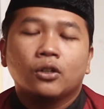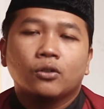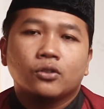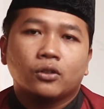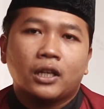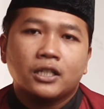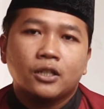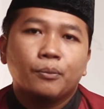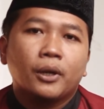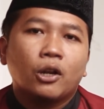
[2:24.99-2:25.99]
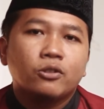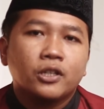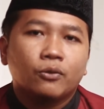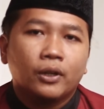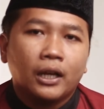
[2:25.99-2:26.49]
konsultasi melalui
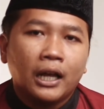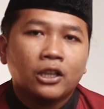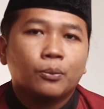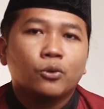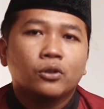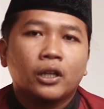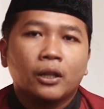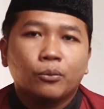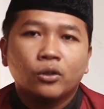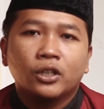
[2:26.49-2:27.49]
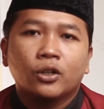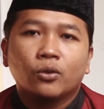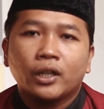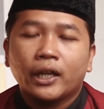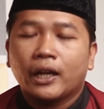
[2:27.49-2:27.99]
chat WA ataupun telepon di
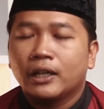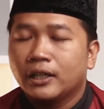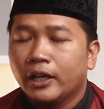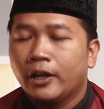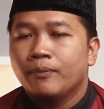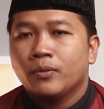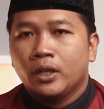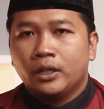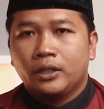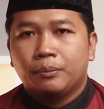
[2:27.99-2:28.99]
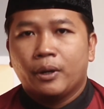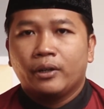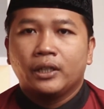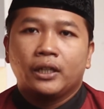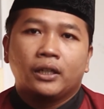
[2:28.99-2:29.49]
kontak yang ada di
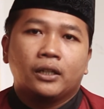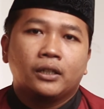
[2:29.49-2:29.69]
bawah ini.